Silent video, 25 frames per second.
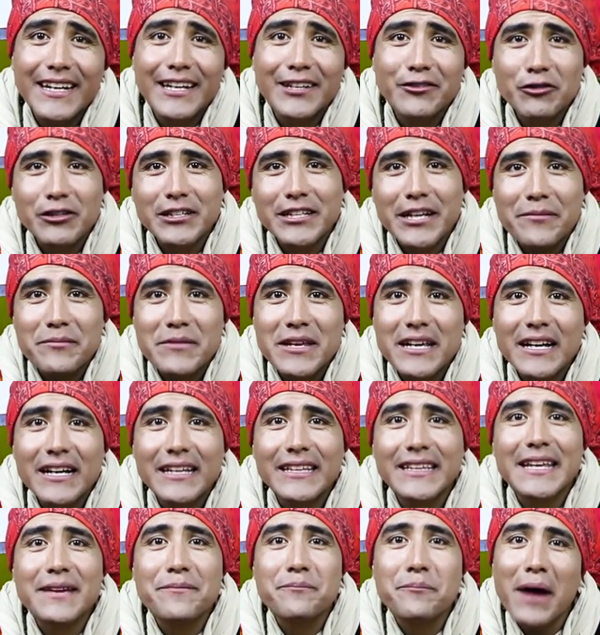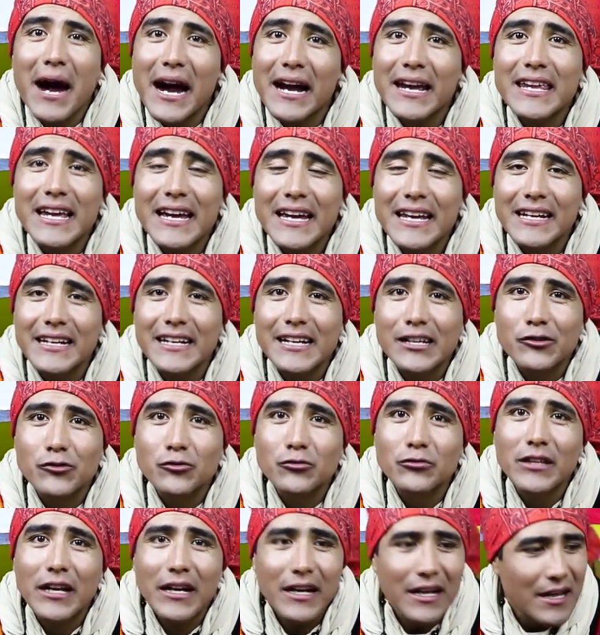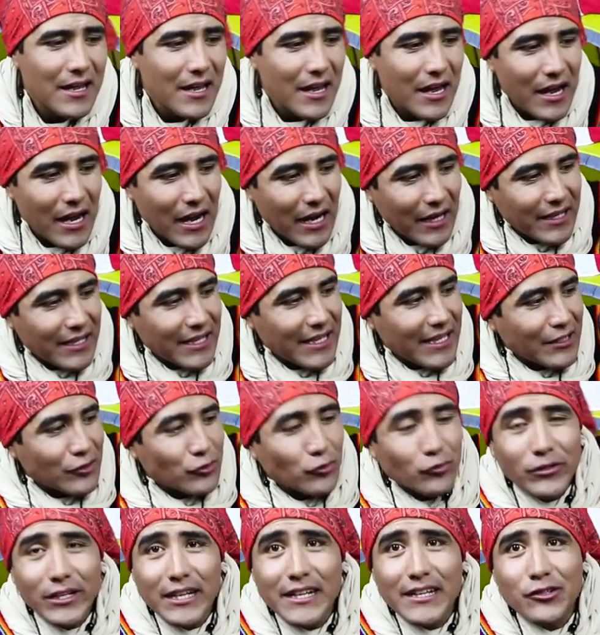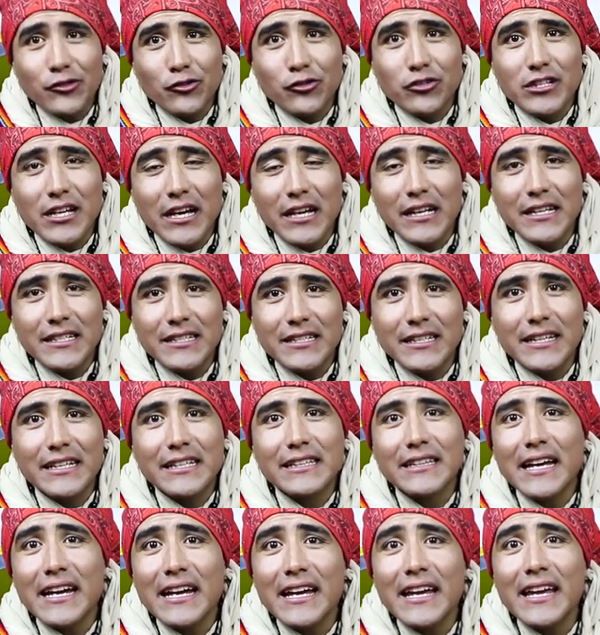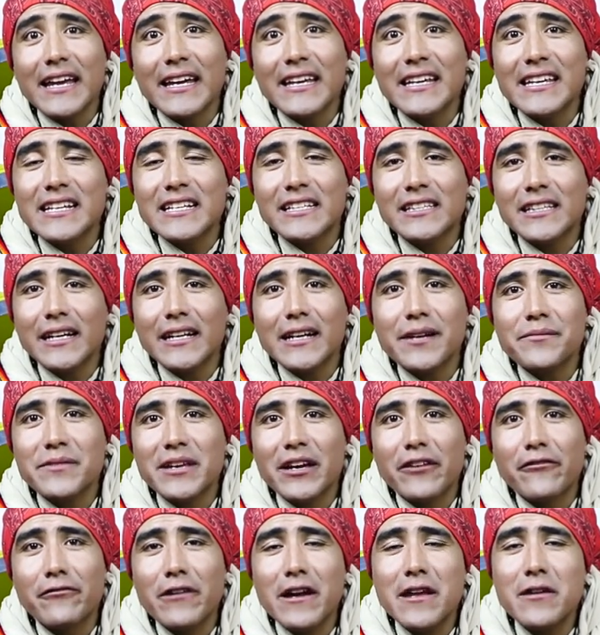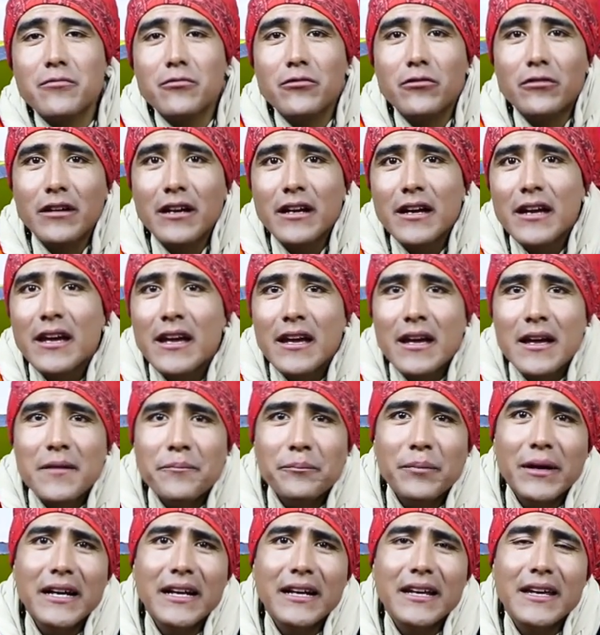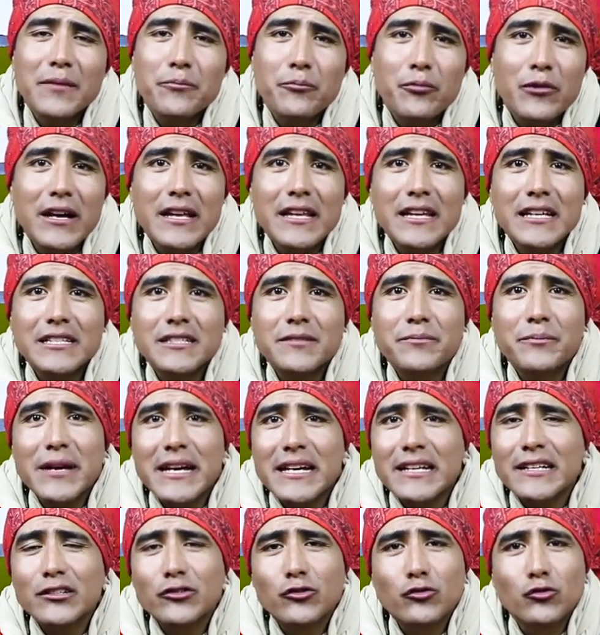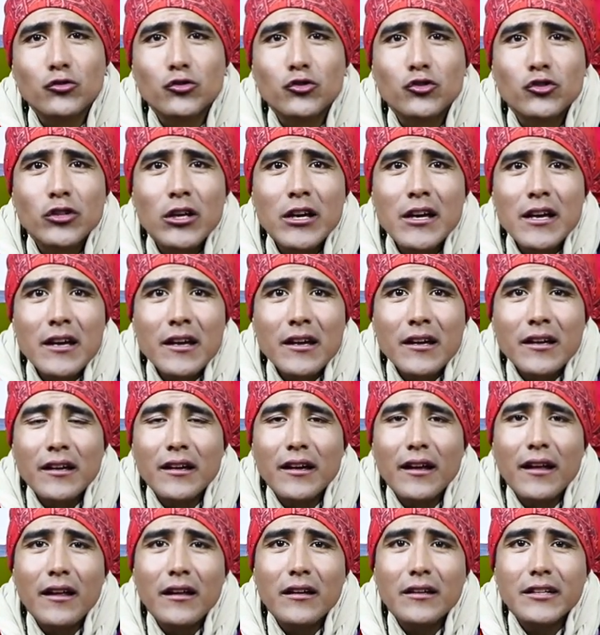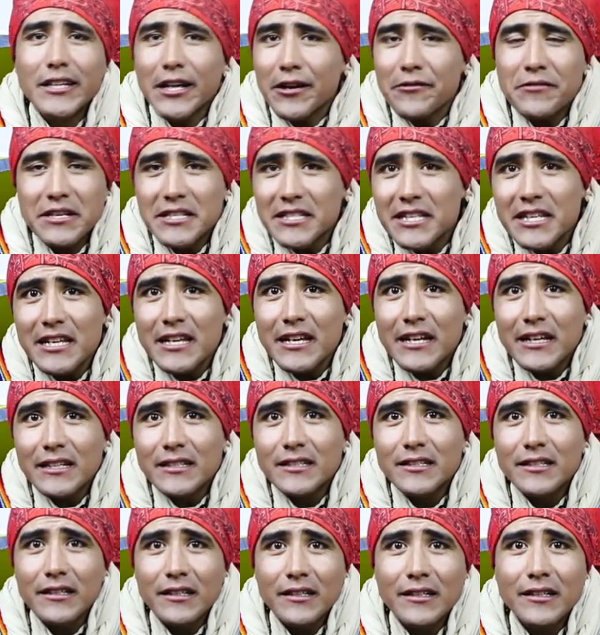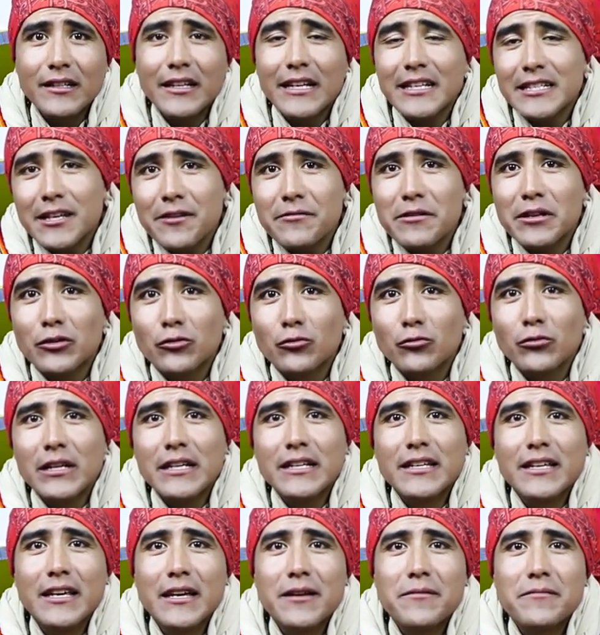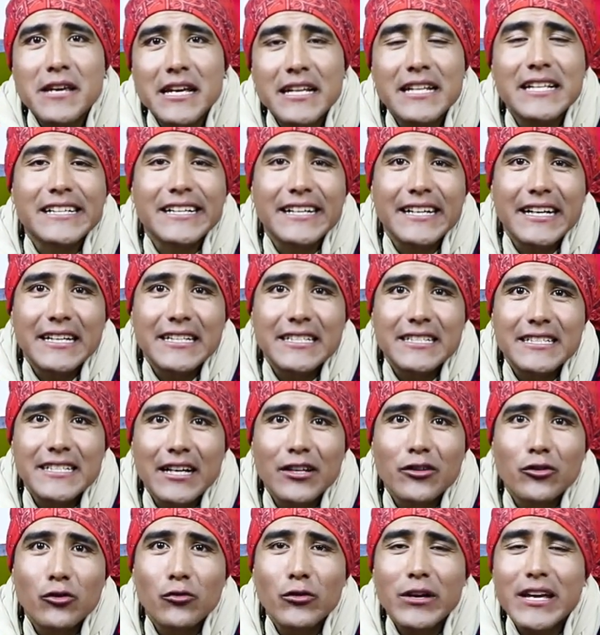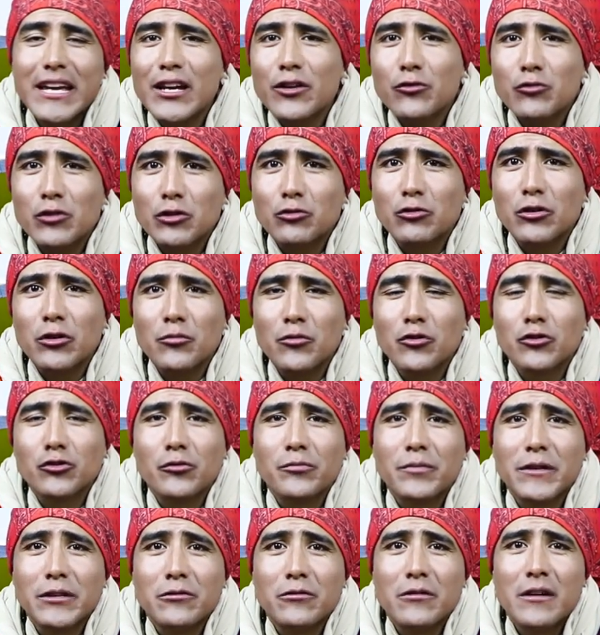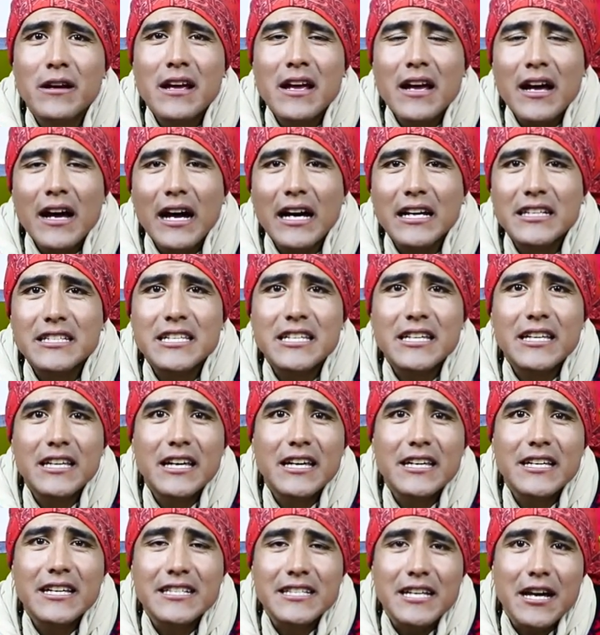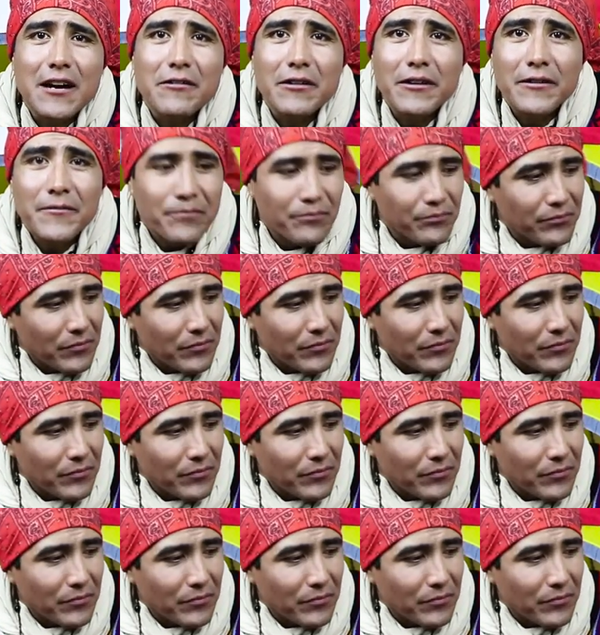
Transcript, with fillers: a nuestra amiga de Magia en la Ruta aquí en sus redes sociales. Está en Instagram y en Facebook para que puedas ver sus eh, travesías, eh, las aventuras que viene realizando en nuestro hermoso Perú. Así que ya saben,